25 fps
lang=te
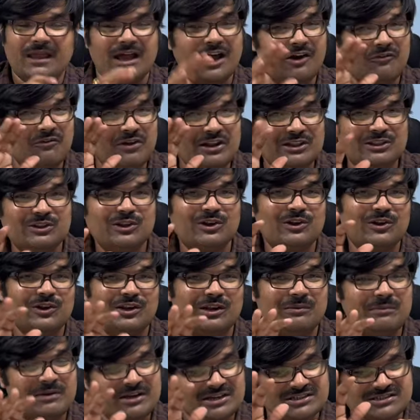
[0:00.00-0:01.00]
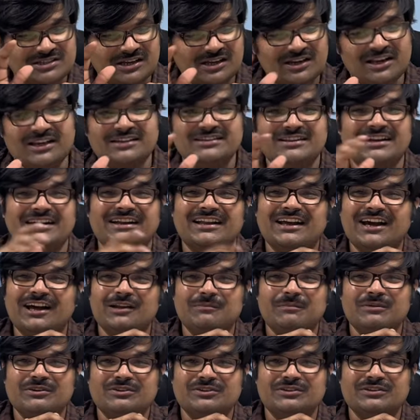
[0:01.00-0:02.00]
ఆ వెలుతురులోనే మీకు చాలా గా
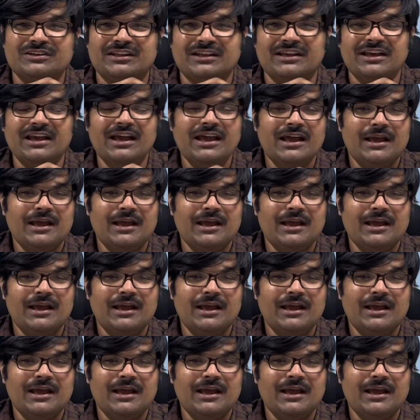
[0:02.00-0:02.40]
అనిపిస్తుంది